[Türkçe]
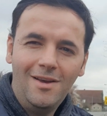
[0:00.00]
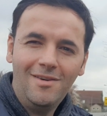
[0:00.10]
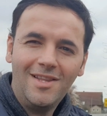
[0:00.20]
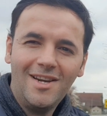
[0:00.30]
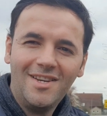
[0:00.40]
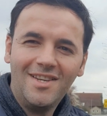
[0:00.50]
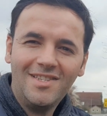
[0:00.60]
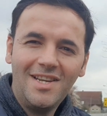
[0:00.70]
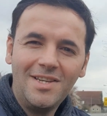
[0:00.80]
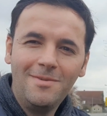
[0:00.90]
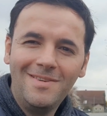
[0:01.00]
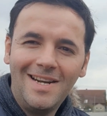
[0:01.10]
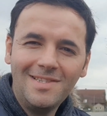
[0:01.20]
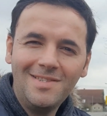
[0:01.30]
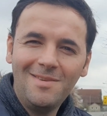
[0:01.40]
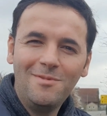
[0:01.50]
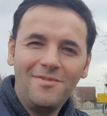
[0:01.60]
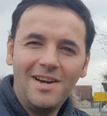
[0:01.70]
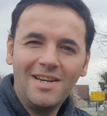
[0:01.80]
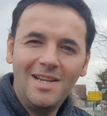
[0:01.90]
Evet arkadaşlar yine bir Ersin Demir
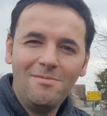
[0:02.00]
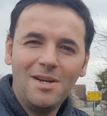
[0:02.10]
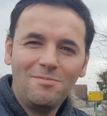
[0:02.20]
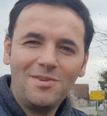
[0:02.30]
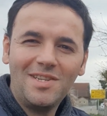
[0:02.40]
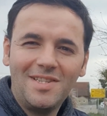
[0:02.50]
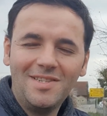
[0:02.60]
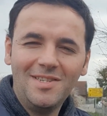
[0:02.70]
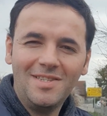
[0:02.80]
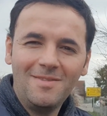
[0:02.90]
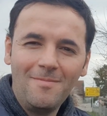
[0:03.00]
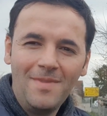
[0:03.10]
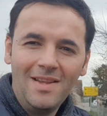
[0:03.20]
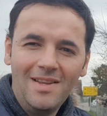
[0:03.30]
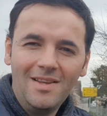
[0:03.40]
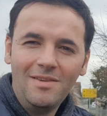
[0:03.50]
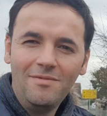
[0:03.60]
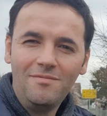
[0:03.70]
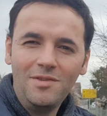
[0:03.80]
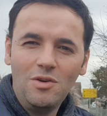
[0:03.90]
farkıyla baş başasınız.
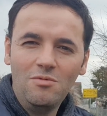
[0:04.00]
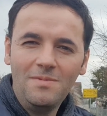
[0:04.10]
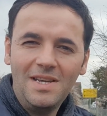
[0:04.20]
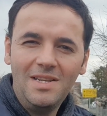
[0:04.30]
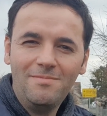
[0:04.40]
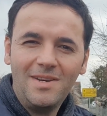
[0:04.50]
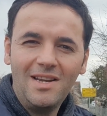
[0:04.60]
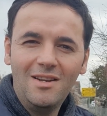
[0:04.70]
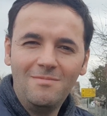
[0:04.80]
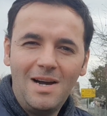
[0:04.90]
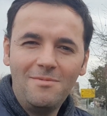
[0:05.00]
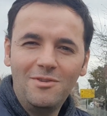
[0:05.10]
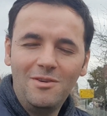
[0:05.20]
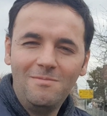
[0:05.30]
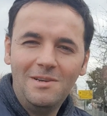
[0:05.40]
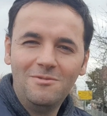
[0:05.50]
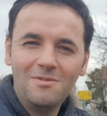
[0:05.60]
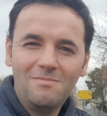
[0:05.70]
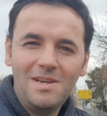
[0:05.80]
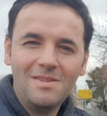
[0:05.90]
Videomu beğenip kanalıma abone olmayı
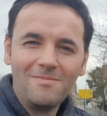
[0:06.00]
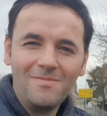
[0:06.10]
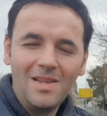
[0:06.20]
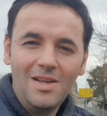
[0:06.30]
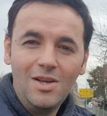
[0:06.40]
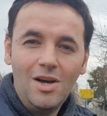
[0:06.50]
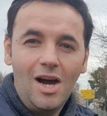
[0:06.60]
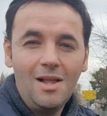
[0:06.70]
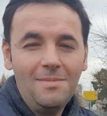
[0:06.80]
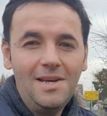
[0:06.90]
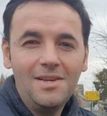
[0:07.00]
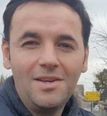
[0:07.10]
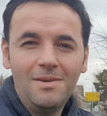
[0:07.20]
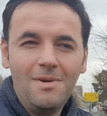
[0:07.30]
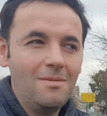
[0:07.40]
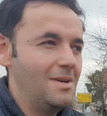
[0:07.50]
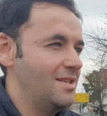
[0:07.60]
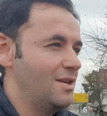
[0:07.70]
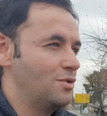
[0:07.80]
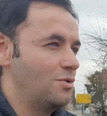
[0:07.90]
unutmayın. Almanya'dayım.
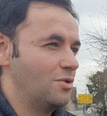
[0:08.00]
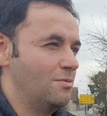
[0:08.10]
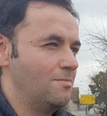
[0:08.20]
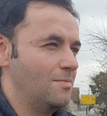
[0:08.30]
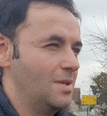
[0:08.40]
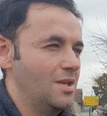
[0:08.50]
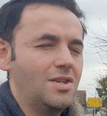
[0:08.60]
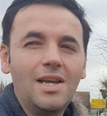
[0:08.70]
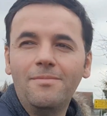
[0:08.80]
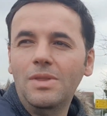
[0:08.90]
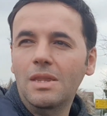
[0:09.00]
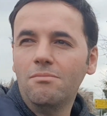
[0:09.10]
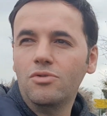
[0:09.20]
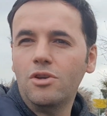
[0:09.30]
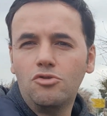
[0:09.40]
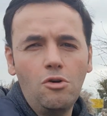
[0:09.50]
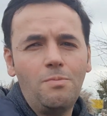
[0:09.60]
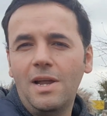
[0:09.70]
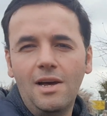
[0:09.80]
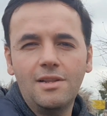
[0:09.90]
Almanya'da yaşıyorum. İşte burada
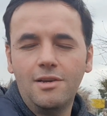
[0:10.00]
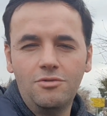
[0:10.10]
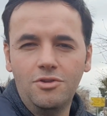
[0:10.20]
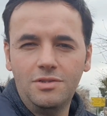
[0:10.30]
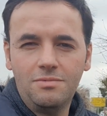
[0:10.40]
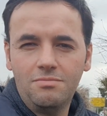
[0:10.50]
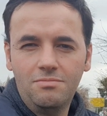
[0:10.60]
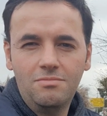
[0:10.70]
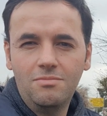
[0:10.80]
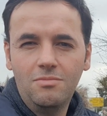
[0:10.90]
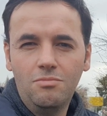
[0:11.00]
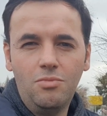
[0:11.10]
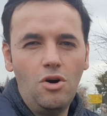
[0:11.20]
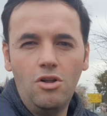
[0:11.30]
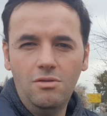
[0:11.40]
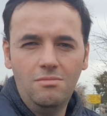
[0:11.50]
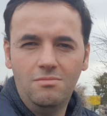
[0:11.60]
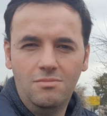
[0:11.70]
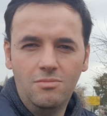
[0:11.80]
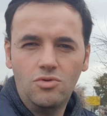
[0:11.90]
çok para kazanıyoruz. Bol.
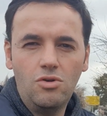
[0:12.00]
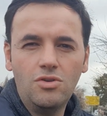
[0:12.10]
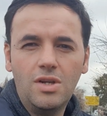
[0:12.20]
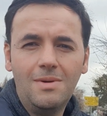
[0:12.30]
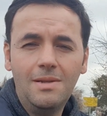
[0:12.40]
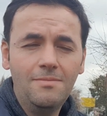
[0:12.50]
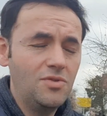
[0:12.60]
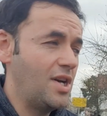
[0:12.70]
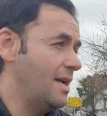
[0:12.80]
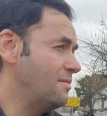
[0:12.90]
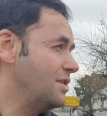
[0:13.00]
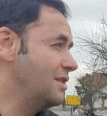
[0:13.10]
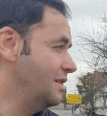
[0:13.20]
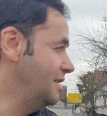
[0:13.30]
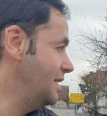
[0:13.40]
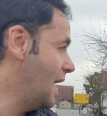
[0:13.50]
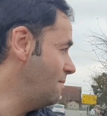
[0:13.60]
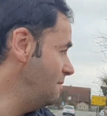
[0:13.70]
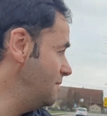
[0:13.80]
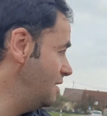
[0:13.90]
Çok zaman. Canım sıkıldı. Ne
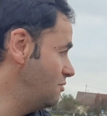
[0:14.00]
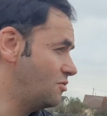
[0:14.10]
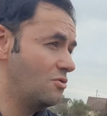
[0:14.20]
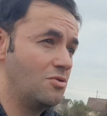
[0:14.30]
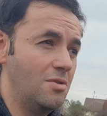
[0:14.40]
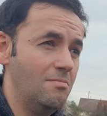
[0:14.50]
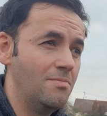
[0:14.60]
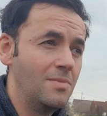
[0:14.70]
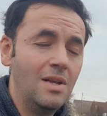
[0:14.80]
yapayım diye düşündüm.